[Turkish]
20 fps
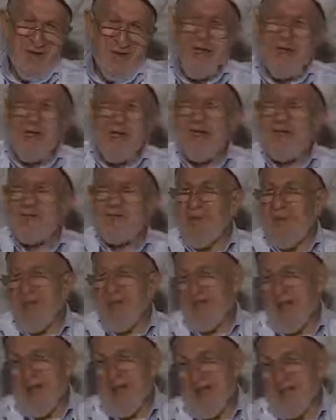Paraya
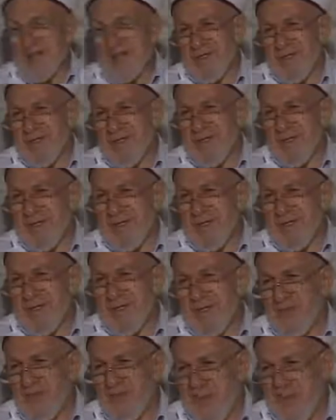mermer alacağım filan
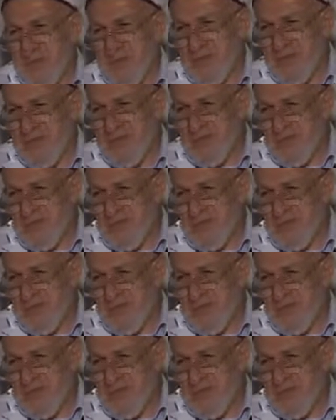diye para yat,